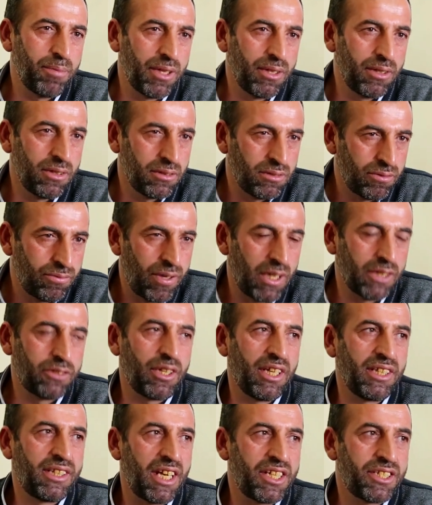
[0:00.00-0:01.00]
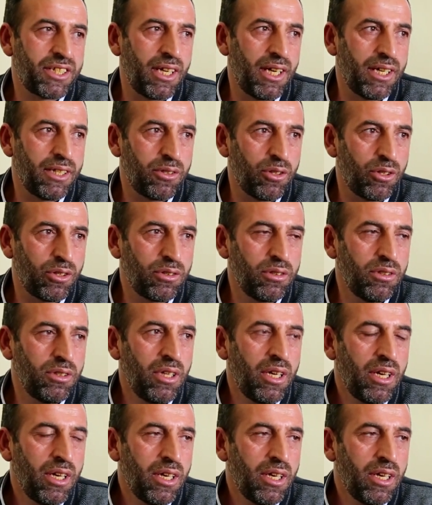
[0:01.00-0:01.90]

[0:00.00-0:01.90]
bir fatura teşkil ediyordu.